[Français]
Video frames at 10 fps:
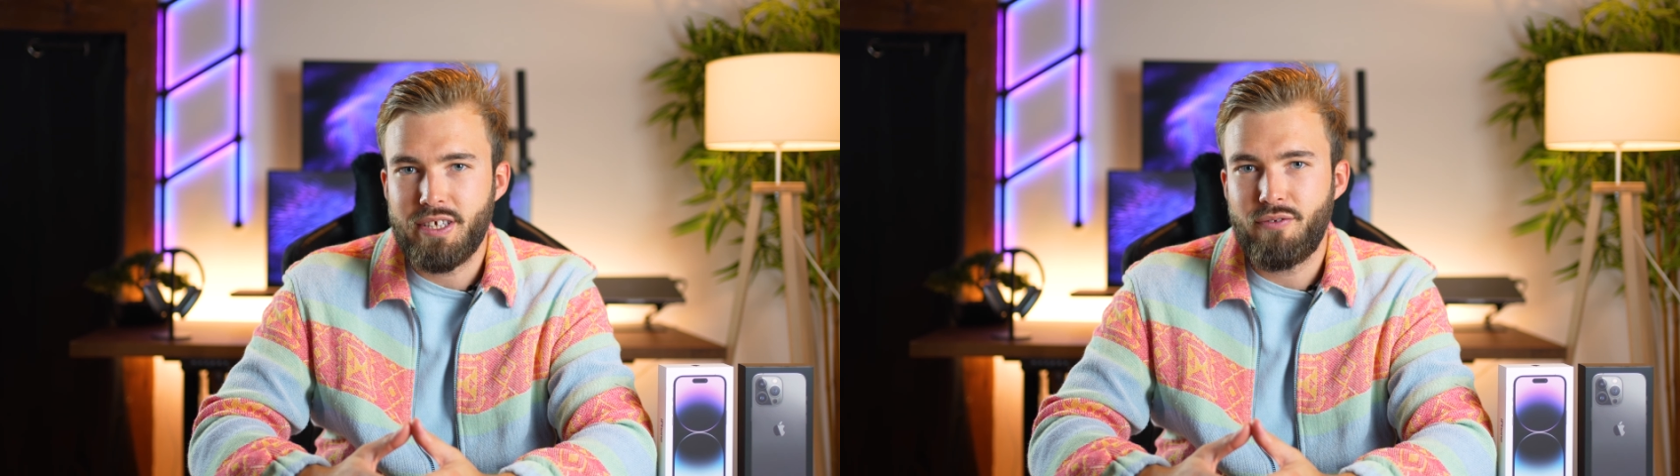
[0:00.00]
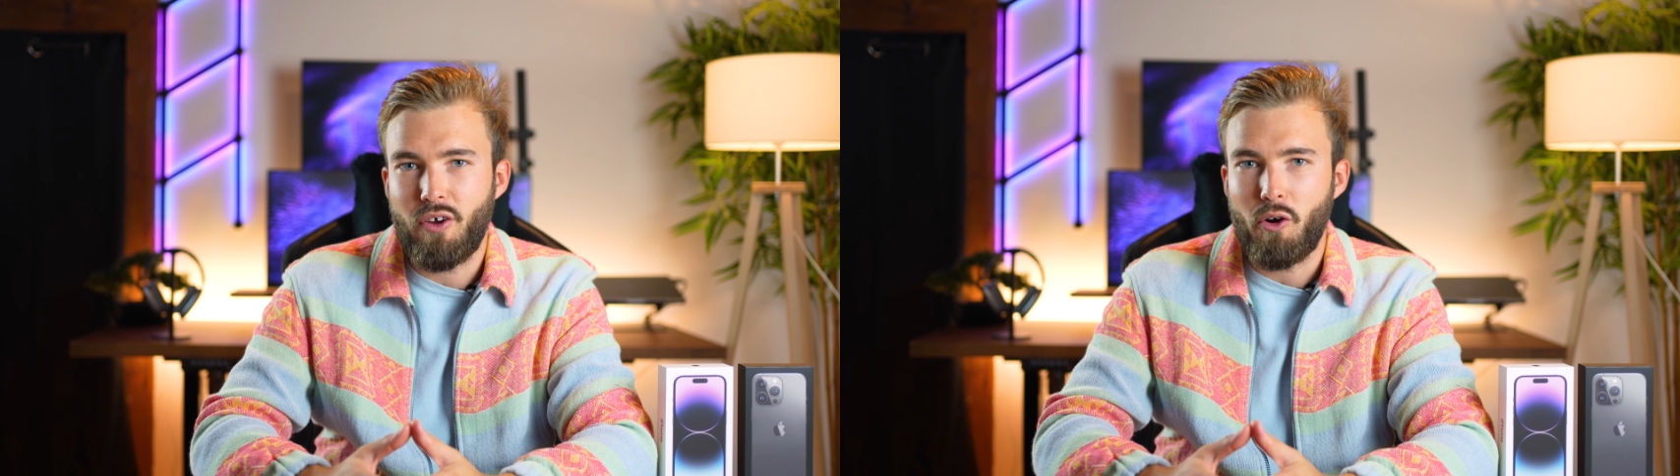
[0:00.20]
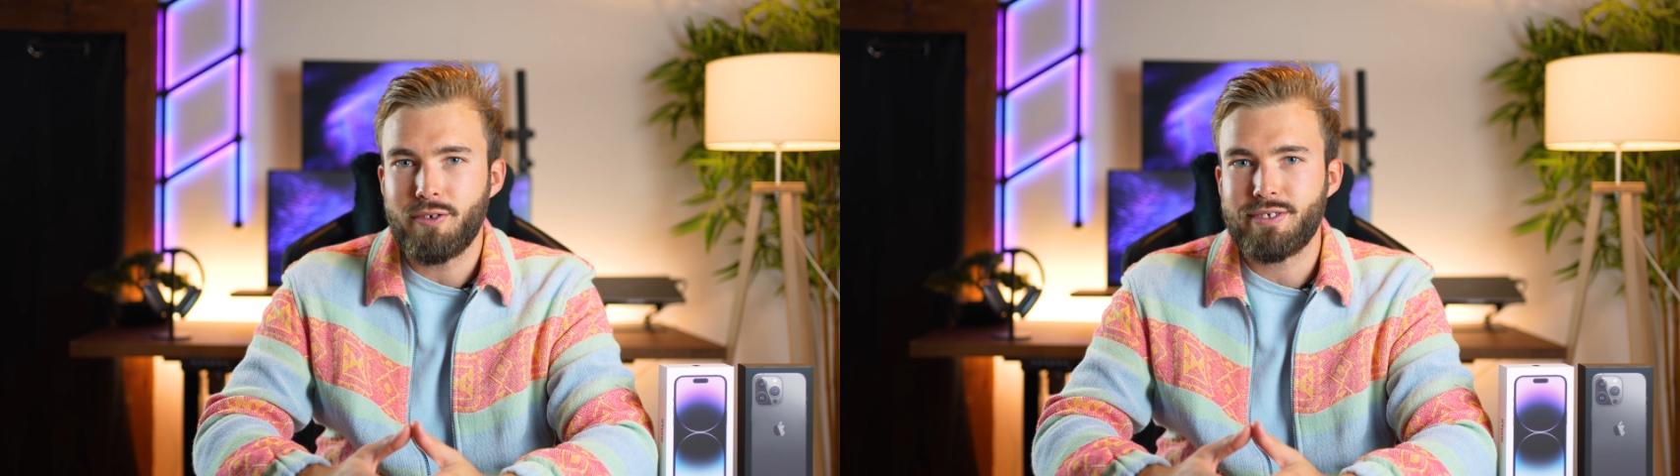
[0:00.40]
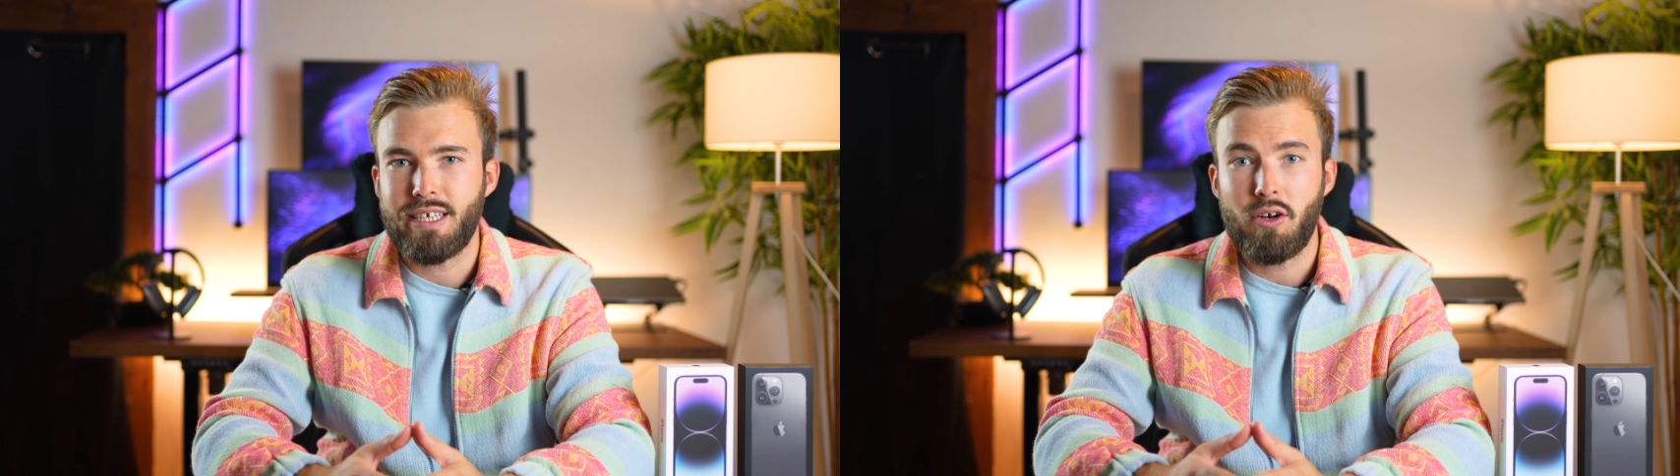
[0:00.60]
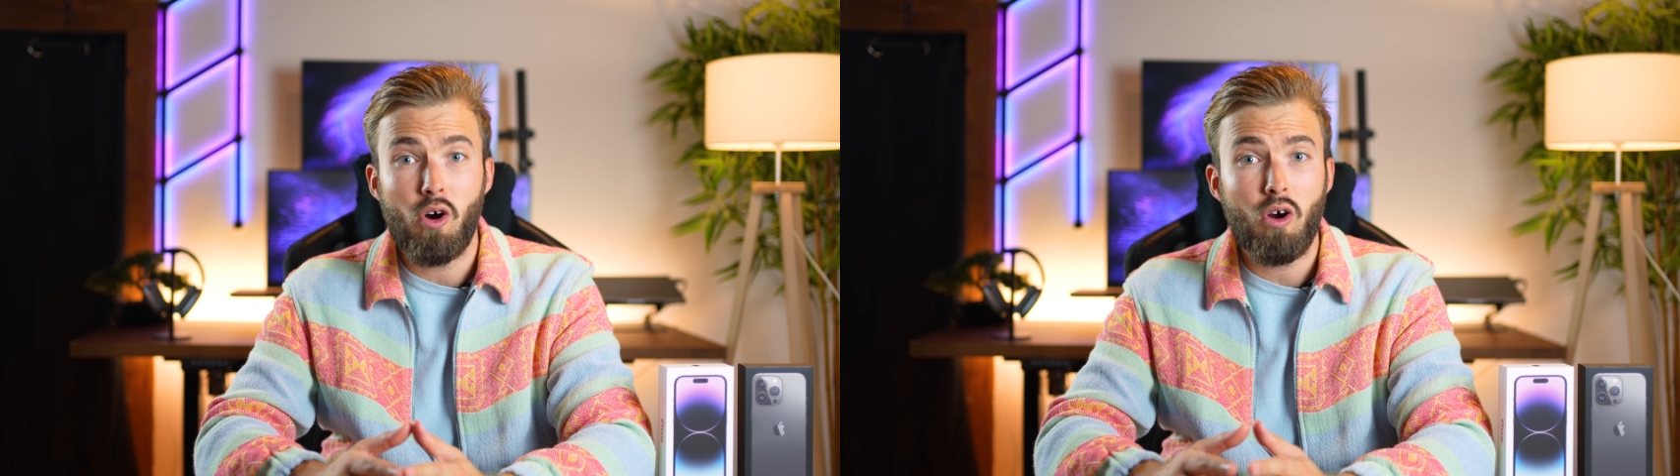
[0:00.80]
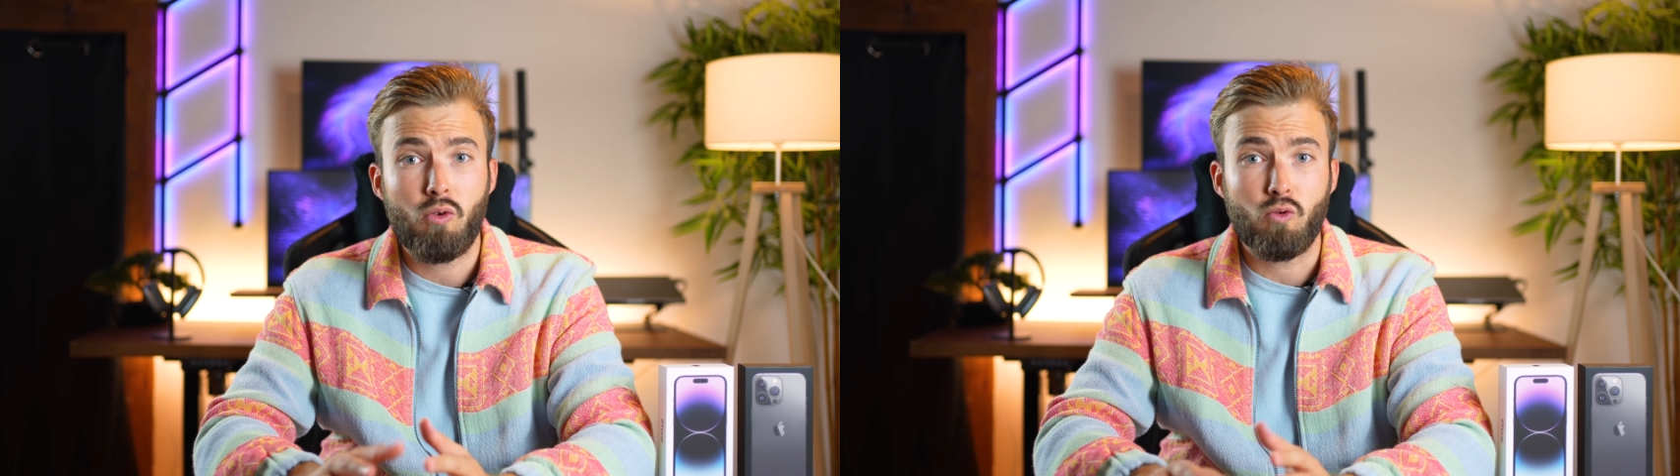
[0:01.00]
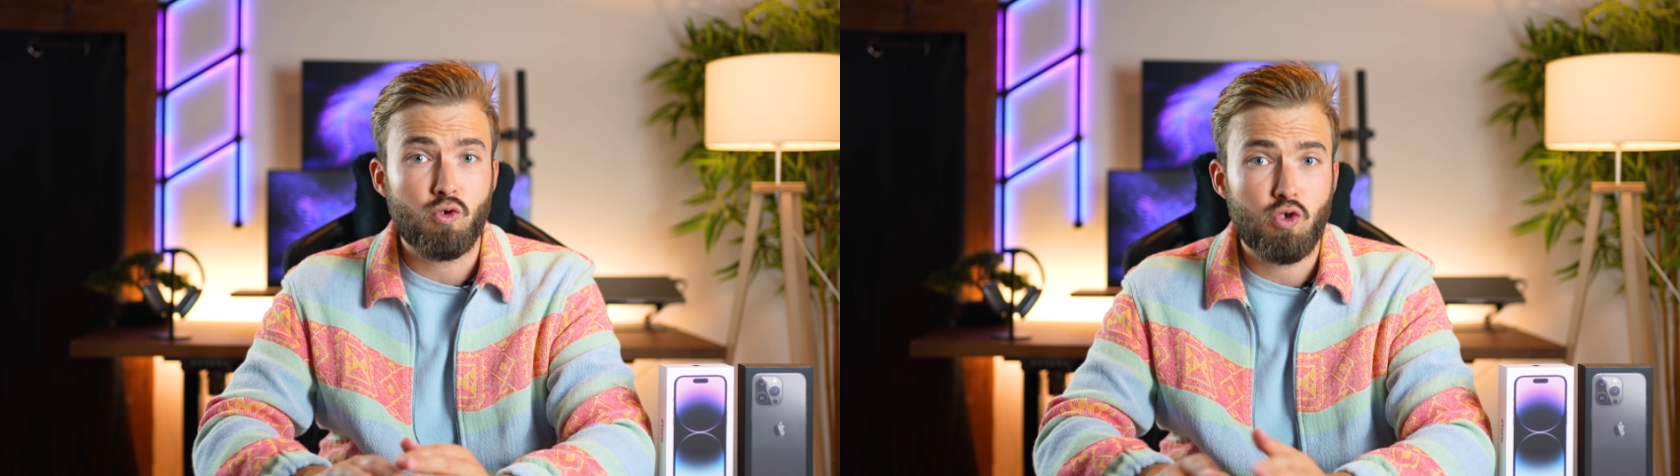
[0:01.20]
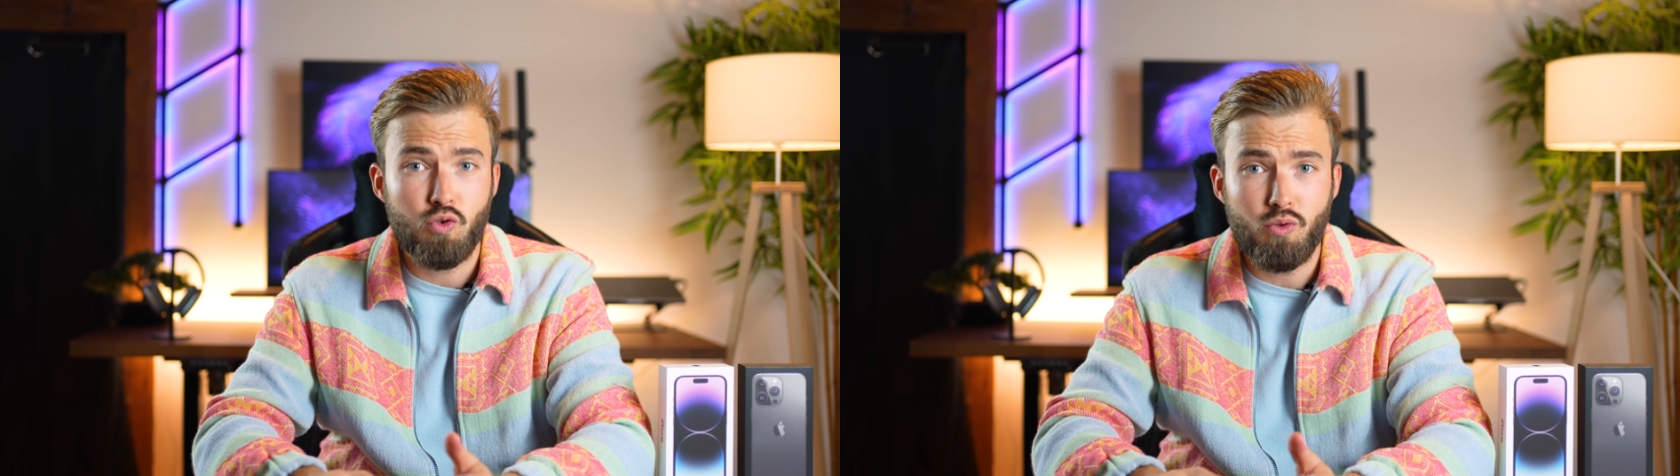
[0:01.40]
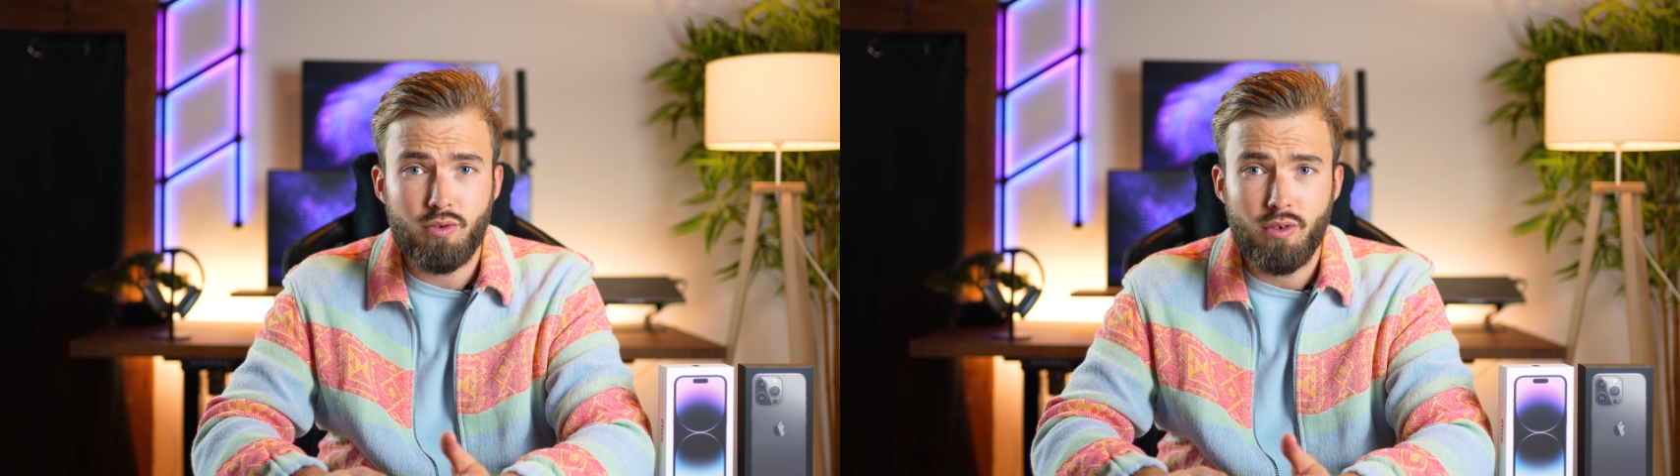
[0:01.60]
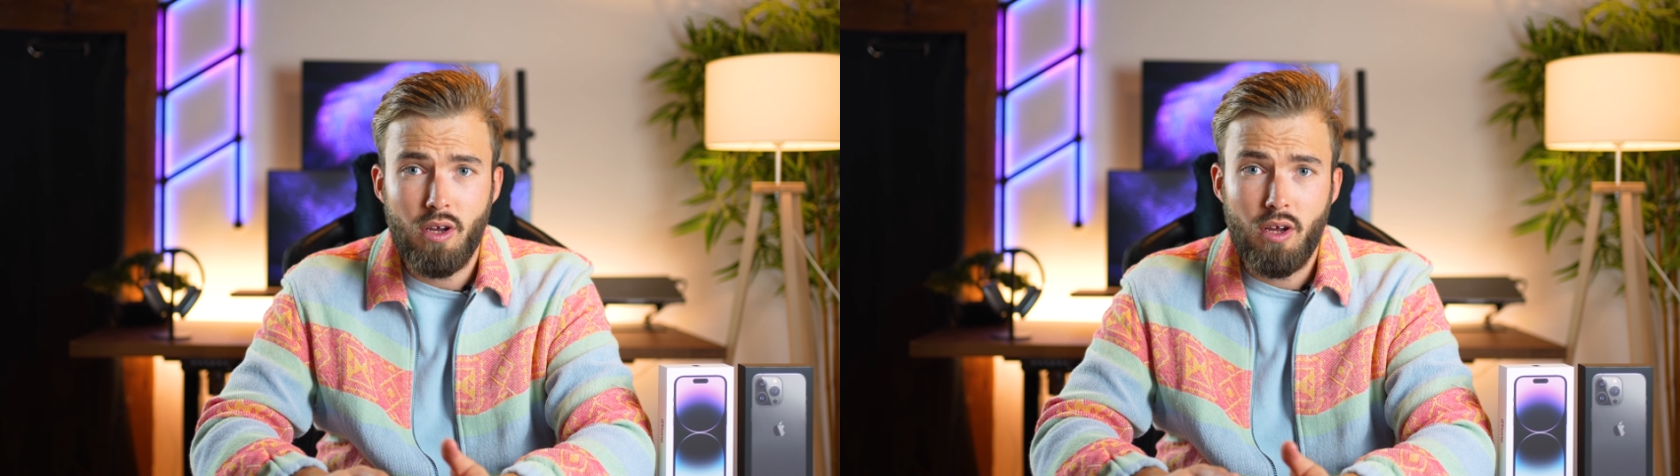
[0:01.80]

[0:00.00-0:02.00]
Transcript: différence dès lors qu'on shoot